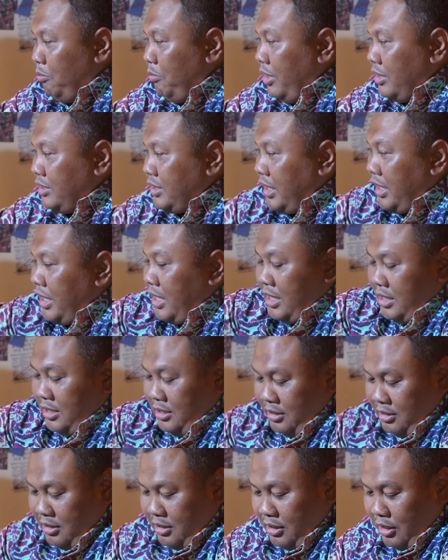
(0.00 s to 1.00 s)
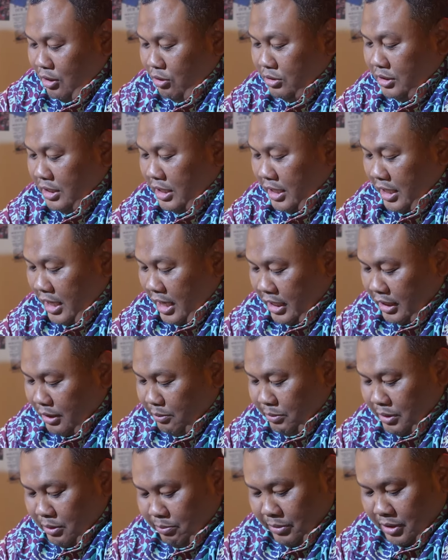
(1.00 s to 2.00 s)
biasanya kalau sehari-hari
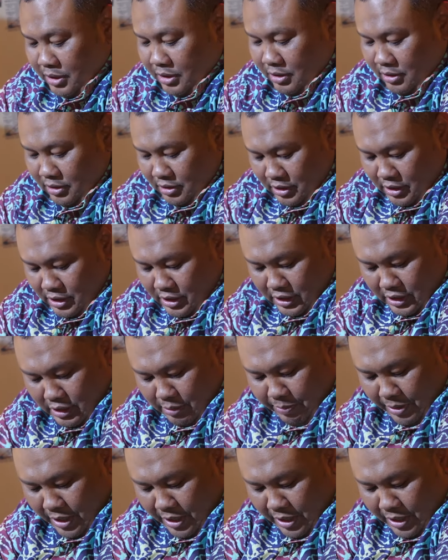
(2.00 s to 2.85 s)
teman-teman ini kita